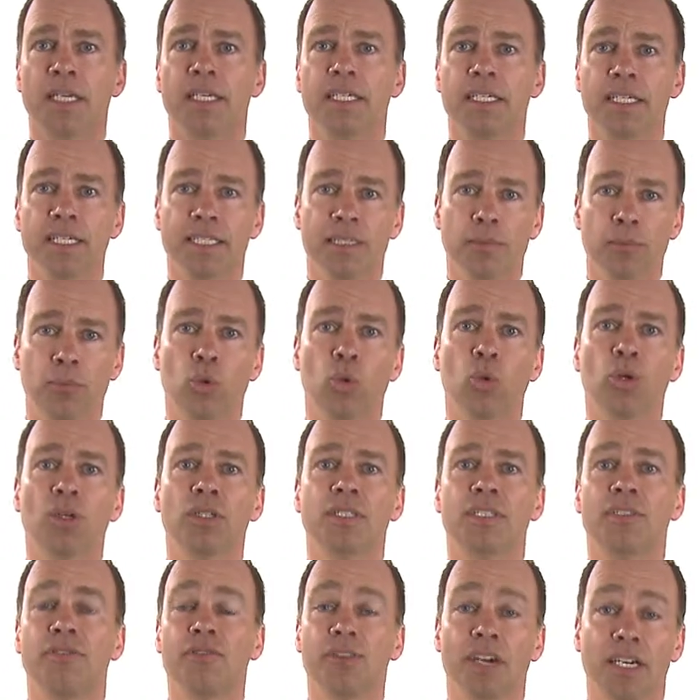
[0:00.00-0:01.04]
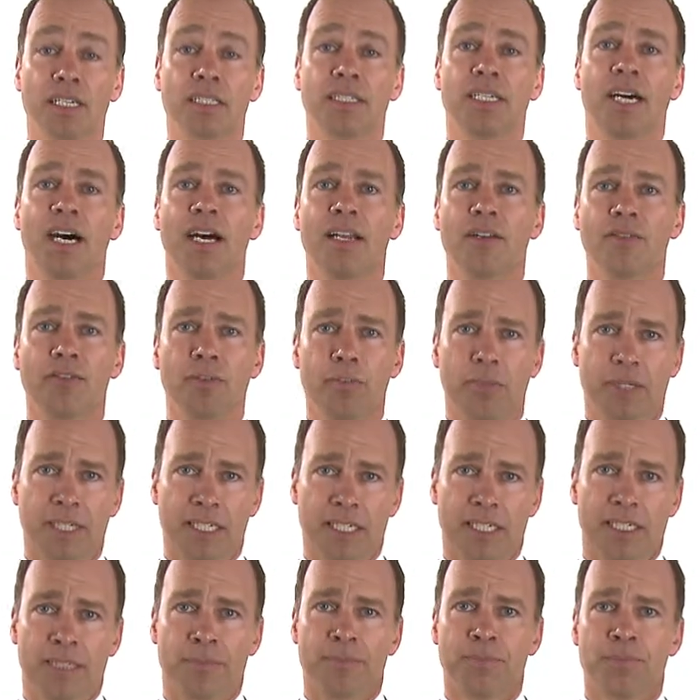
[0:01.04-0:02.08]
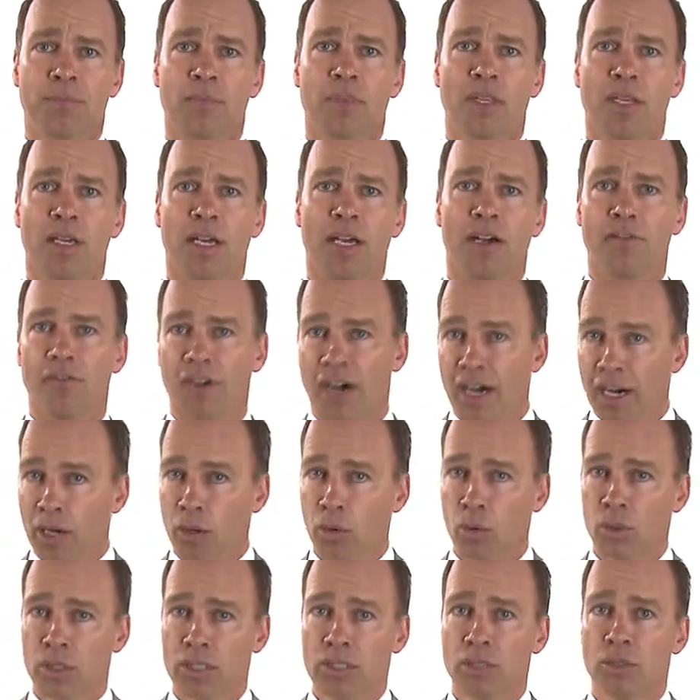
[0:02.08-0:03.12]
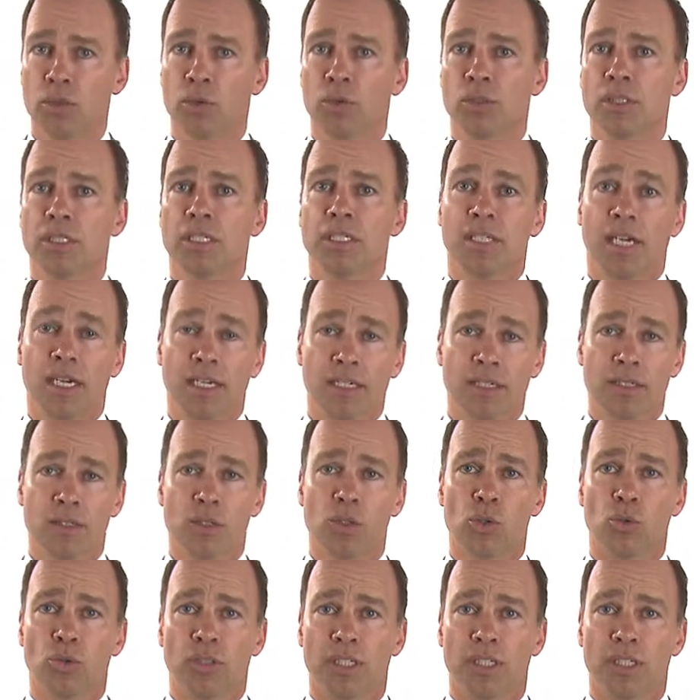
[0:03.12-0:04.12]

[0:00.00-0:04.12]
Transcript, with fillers: in dem Buch Die fraktale Fabrik Erfahrungen und Gedanken zur